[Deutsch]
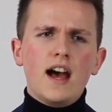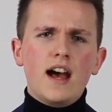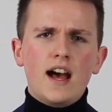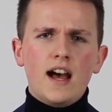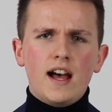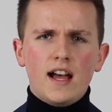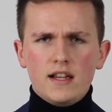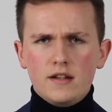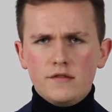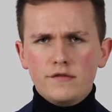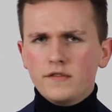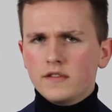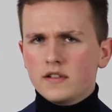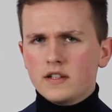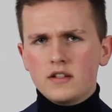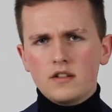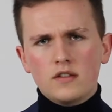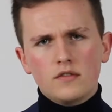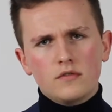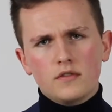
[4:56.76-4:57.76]

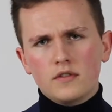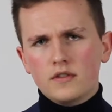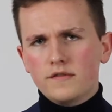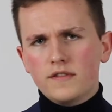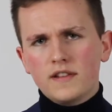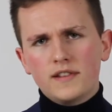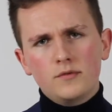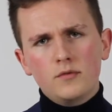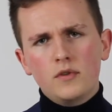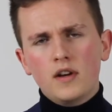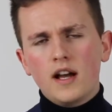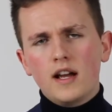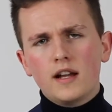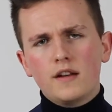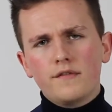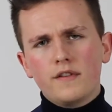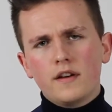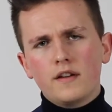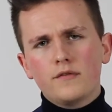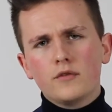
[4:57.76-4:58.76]
eifrig und versuch
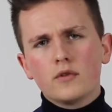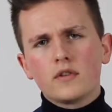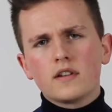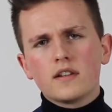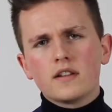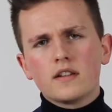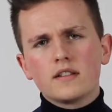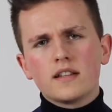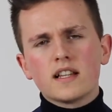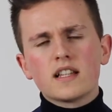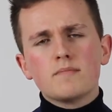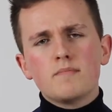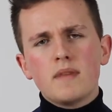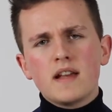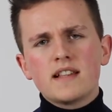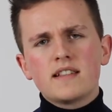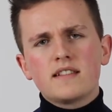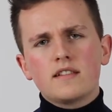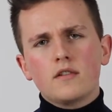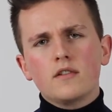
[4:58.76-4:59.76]
einfach wirklich das
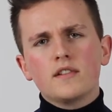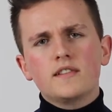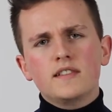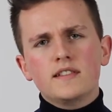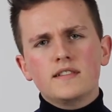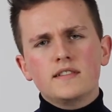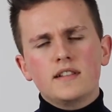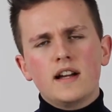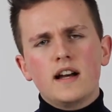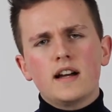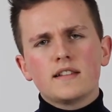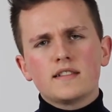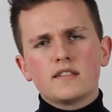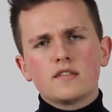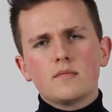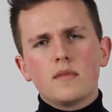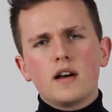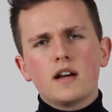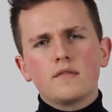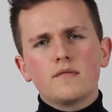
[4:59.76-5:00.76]
Beste aus diesen Jahren zu
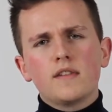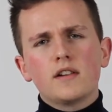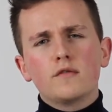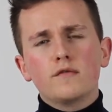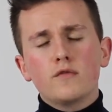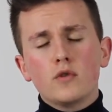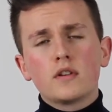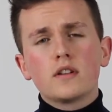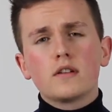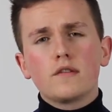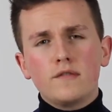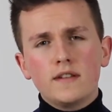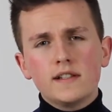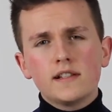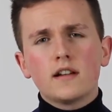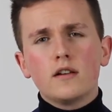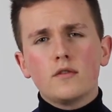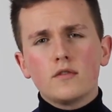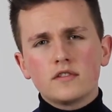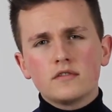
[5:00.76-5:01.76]
machen, weil du wirklich viel
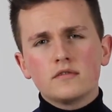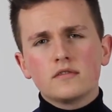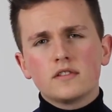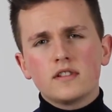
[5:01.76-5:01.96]
rausholen